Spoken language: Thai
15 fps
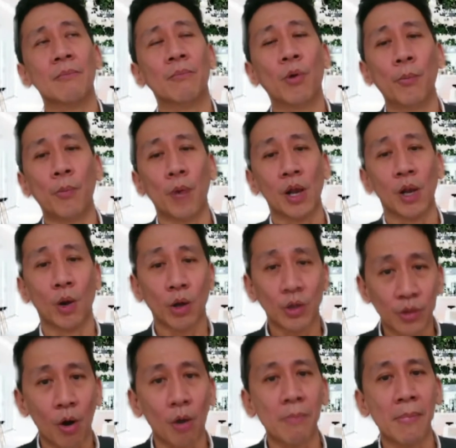ผู้ป่วยล้น
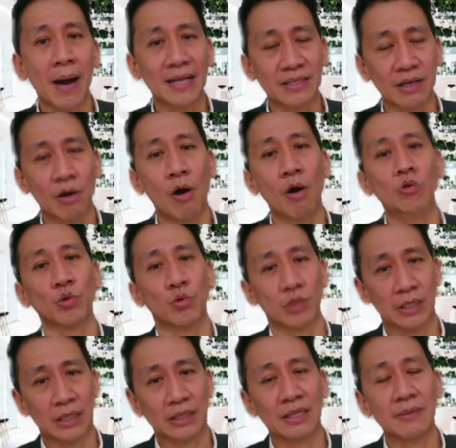ออกมาจากห้องฉุก
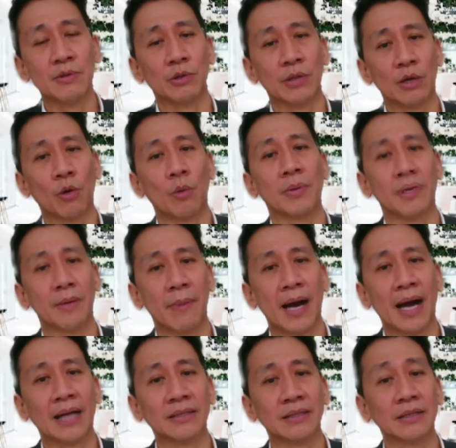เฉินที่อยู่ในโรงพยา
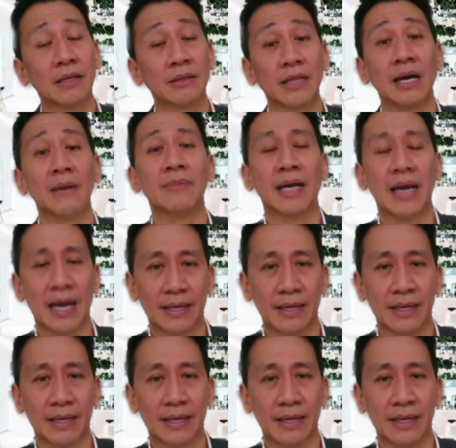บาล นั่นจะเติมยังไง